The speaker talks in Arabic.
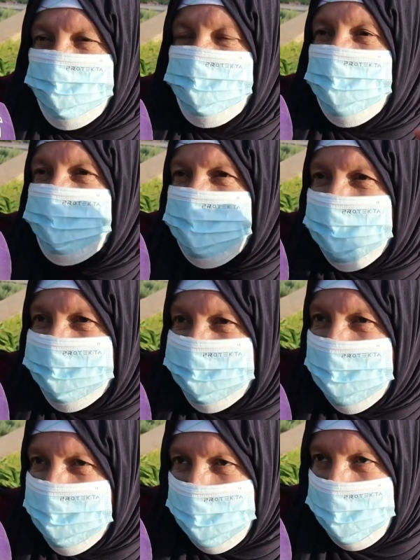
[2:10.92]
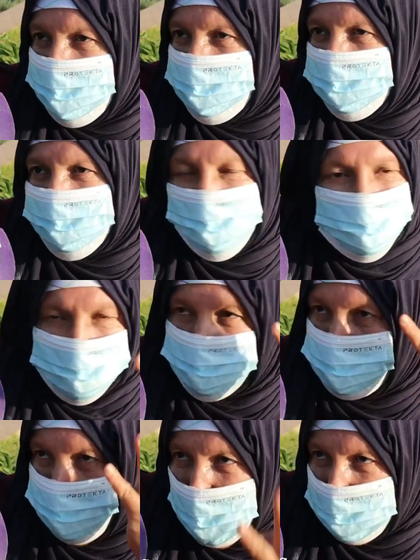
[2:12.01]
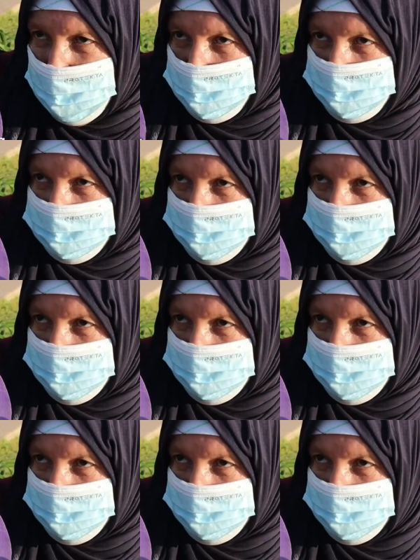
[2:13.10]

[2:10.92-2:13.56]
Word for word: المهم ديك السيده شفاره